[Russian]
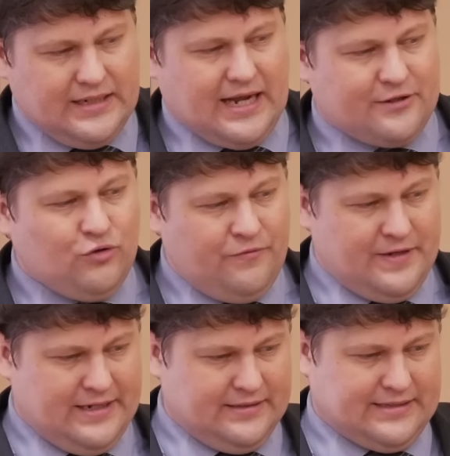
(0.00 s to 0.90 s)

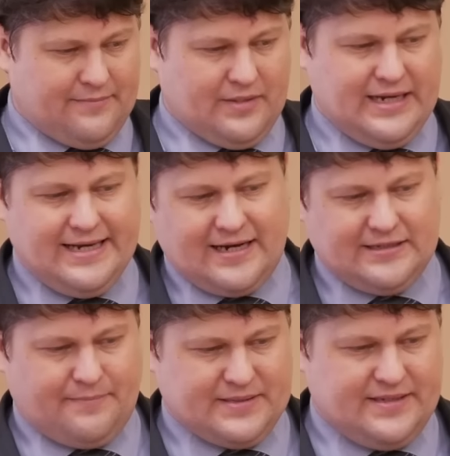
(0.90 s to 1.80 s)
картофель там или
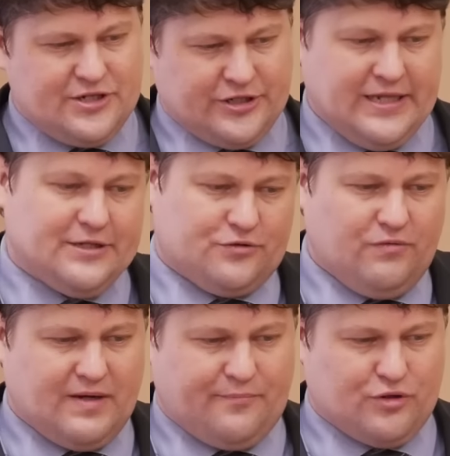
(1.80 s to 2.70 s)
рано посажен, или
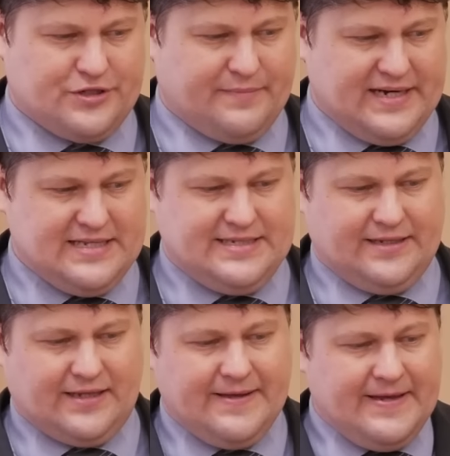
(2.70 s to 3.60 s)
совка позже
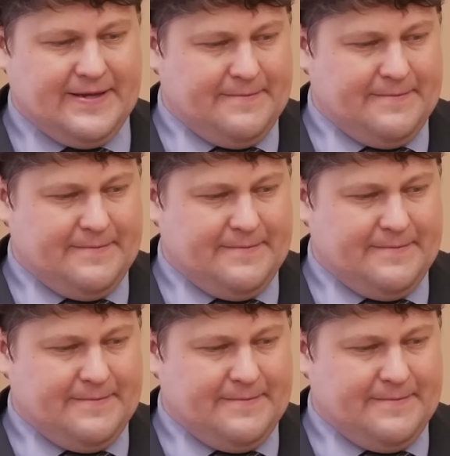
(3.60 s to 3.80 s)
прилетела,